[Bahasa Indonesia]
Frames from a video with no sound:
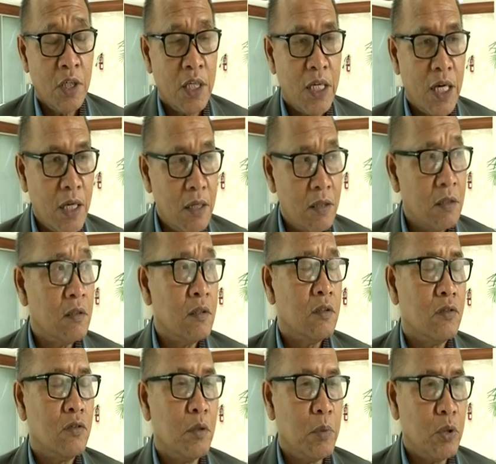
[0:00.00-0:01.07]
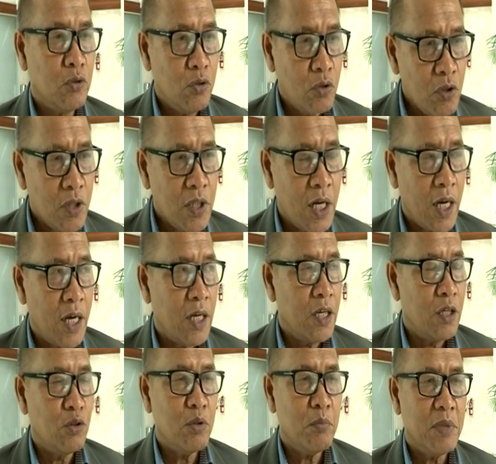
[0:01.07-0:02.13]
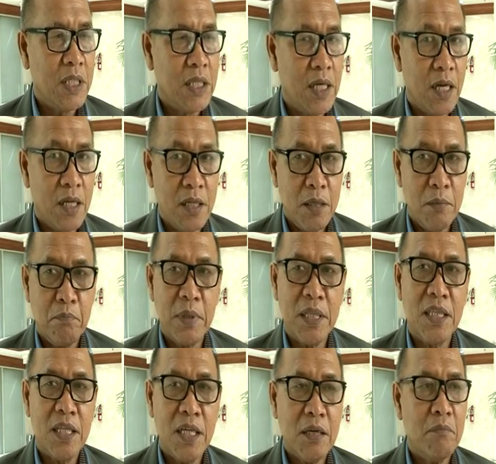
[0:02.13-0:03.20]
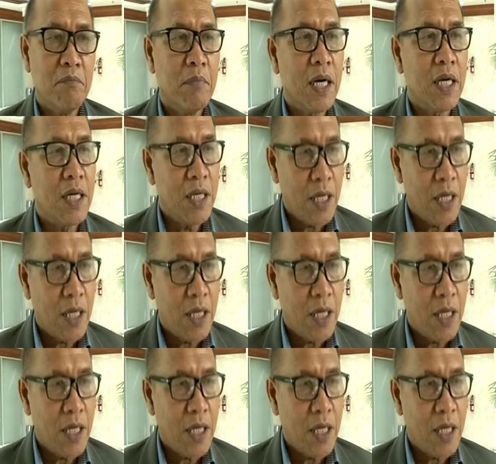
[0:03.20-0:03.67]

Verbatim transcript: dan sebetulnya itu menjadi penting bagi